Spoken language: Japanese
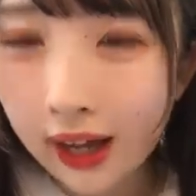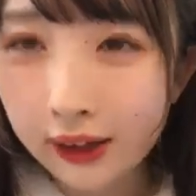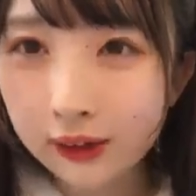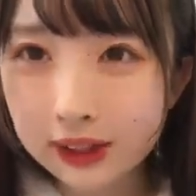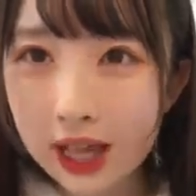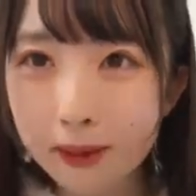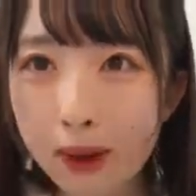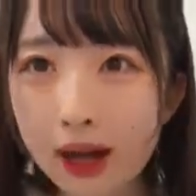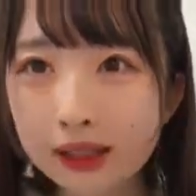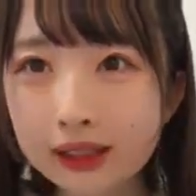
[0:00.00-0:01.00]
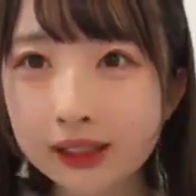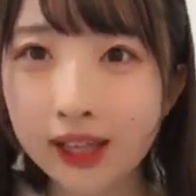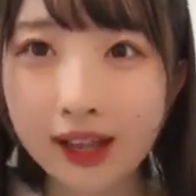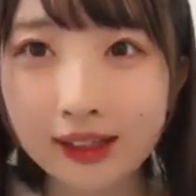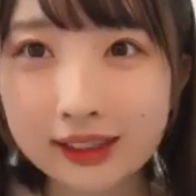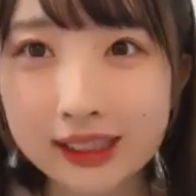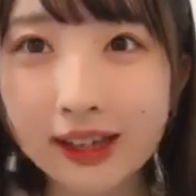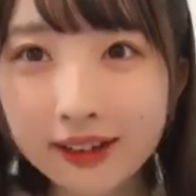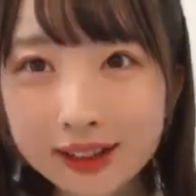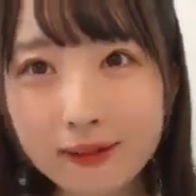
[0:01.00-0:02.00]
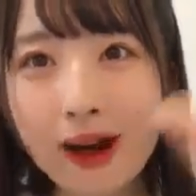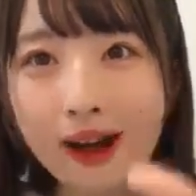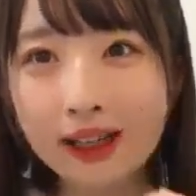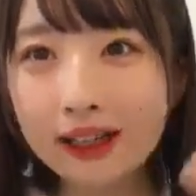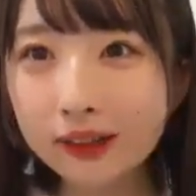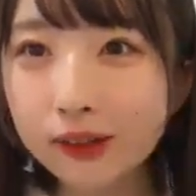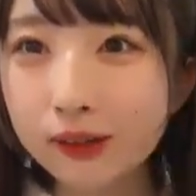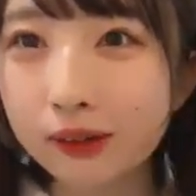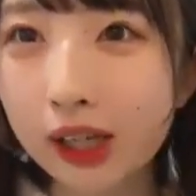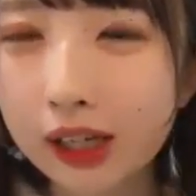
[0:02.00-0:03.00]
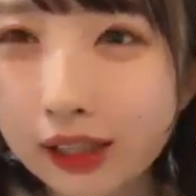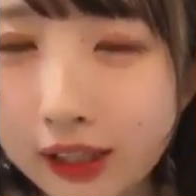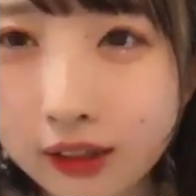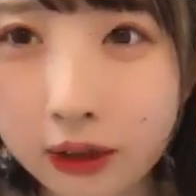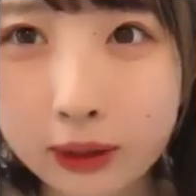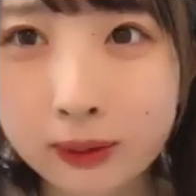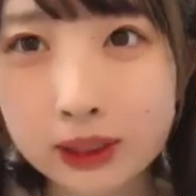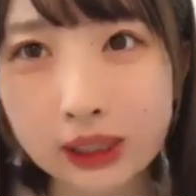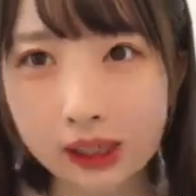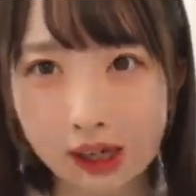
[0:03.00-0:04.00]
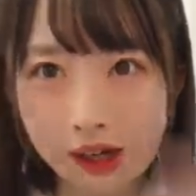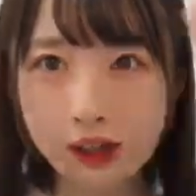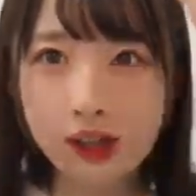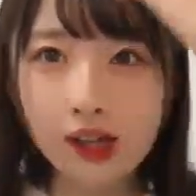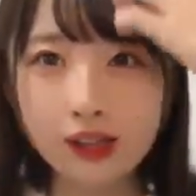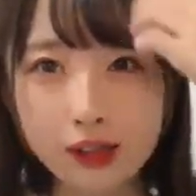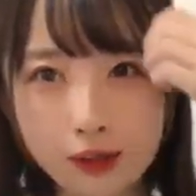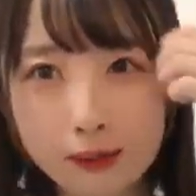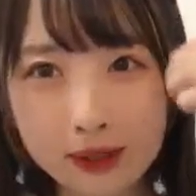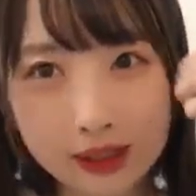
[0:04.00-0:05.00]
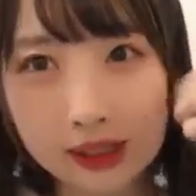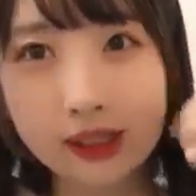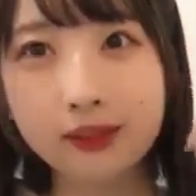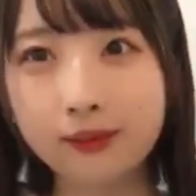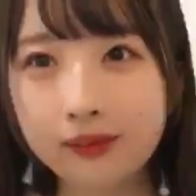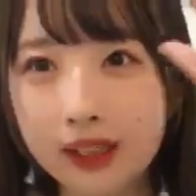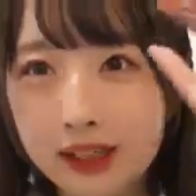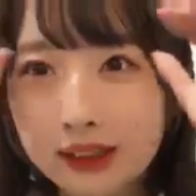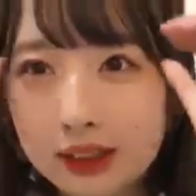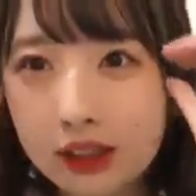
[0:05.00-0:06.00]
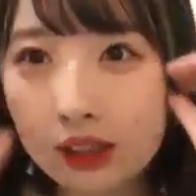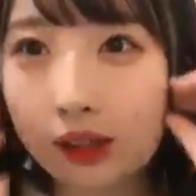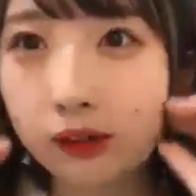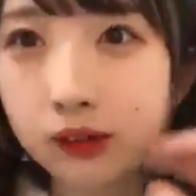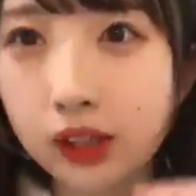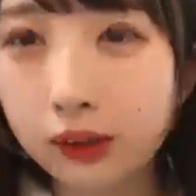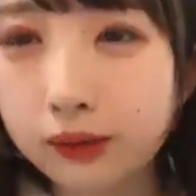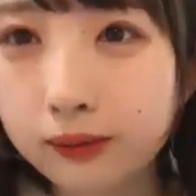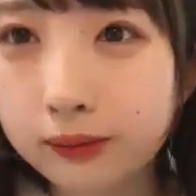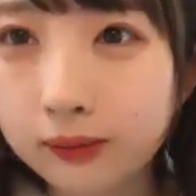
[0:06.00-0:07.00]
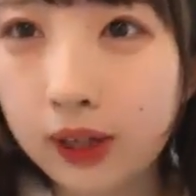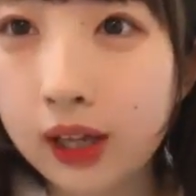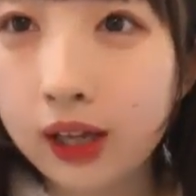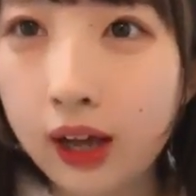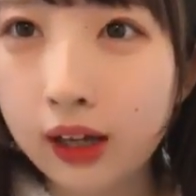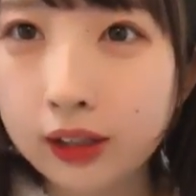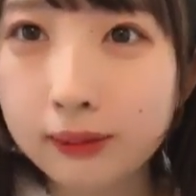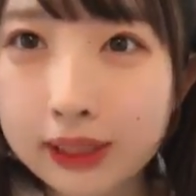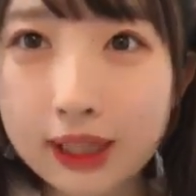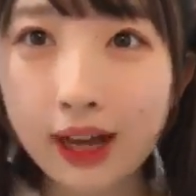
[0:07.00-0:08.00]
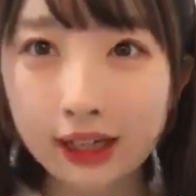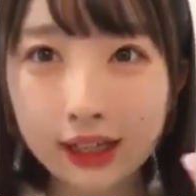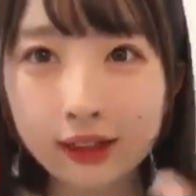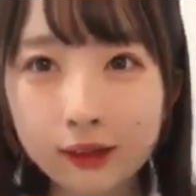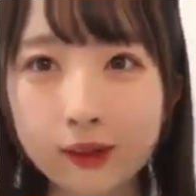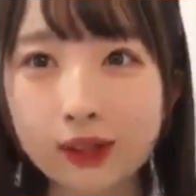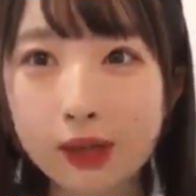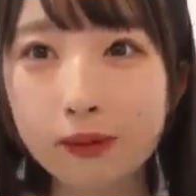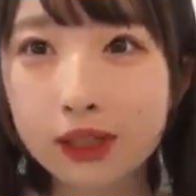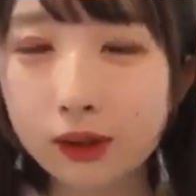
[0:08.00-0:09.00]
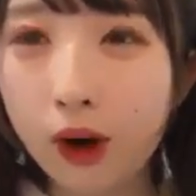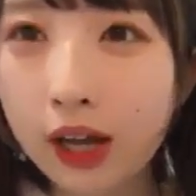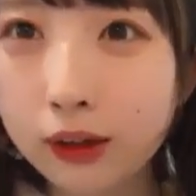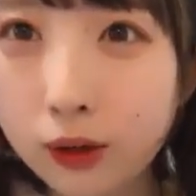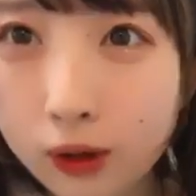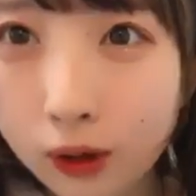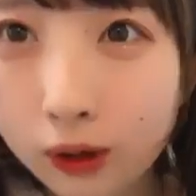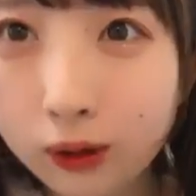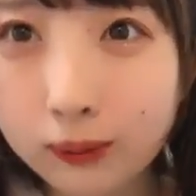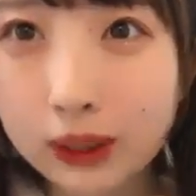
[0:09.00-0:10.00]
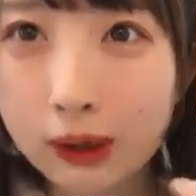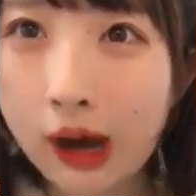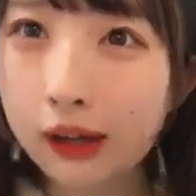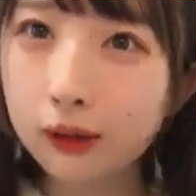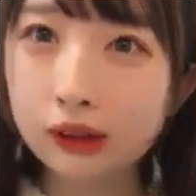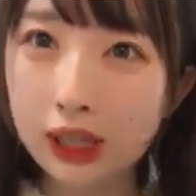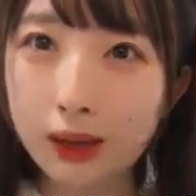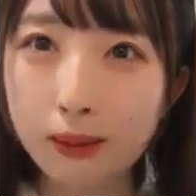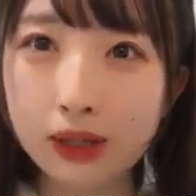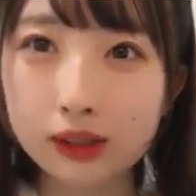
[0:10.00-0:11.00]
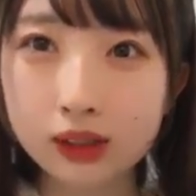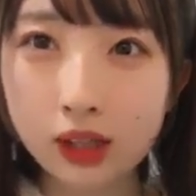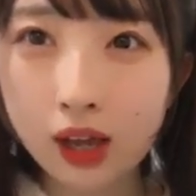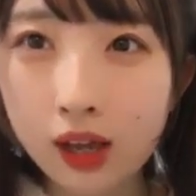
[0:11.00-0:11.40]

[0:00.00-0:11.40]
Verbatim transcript: おはようございます違うクマありがとうお腹痛いの治りましたか治りました気がついた治ったよくまさんありがとうございますおはようみんなおはようございます